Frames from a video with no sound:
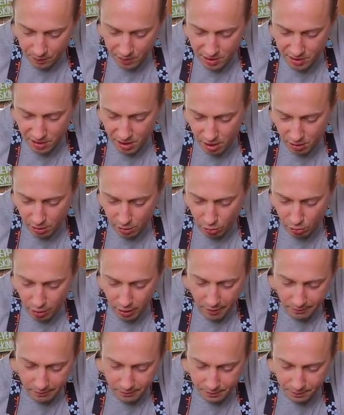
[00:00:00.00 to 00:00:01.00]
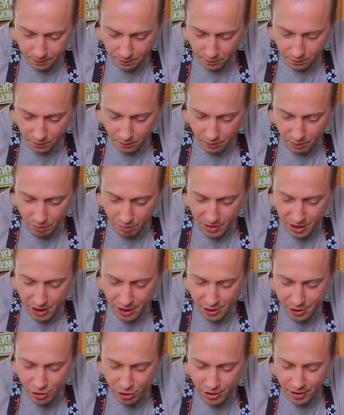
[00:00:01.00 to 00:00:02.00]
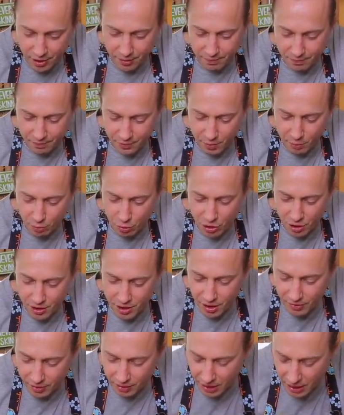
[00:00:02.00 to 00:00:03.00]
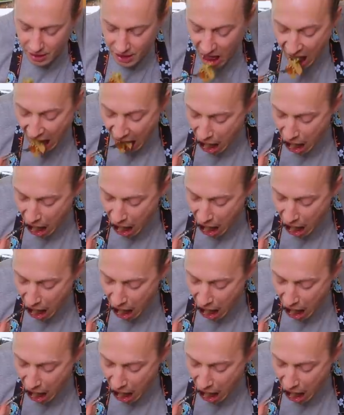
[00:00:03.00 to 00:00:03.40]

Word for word: Остроты только мне лично немножко не хватает.